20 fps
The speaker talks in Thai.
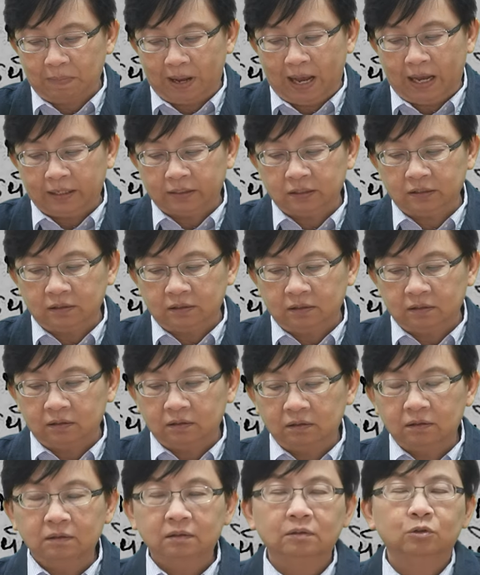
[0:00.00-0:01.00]
มาถึง
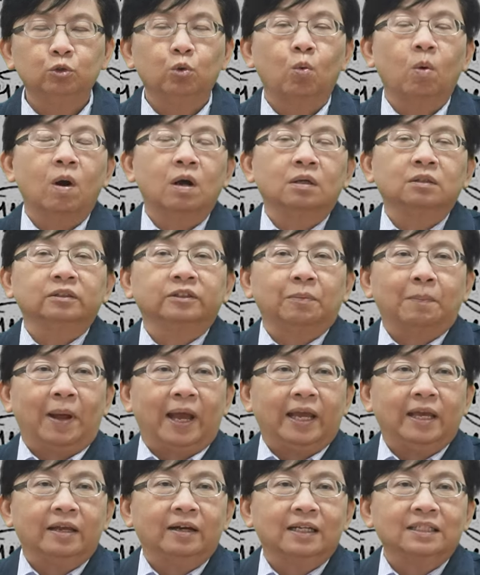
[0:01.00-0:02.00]
ช่วงส
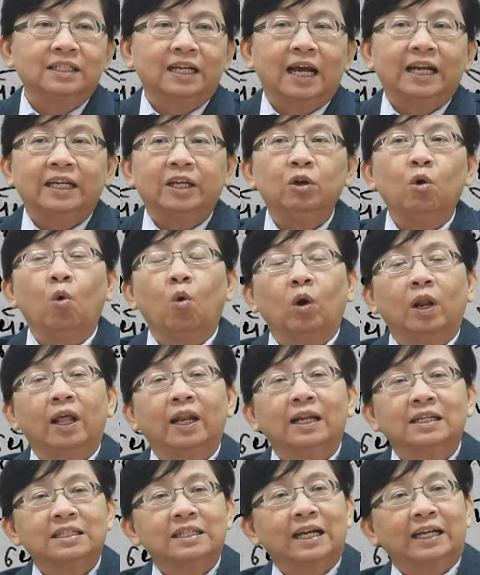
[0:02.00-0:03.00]
มัยรัชกาลที่หกและ
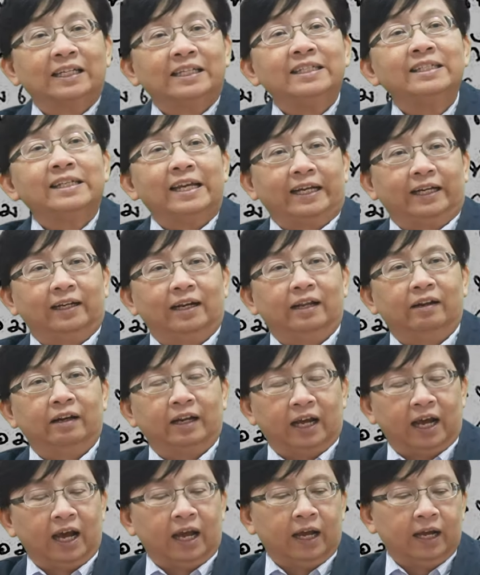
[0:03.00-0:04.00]
รัชกาลที่เจ็ดแล้ว
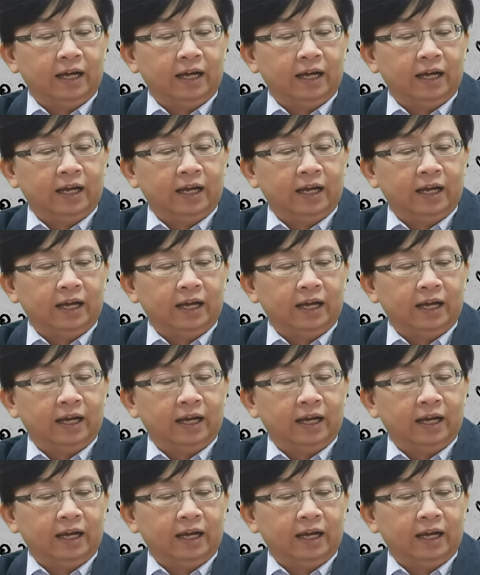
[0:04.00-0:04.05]
นะคะ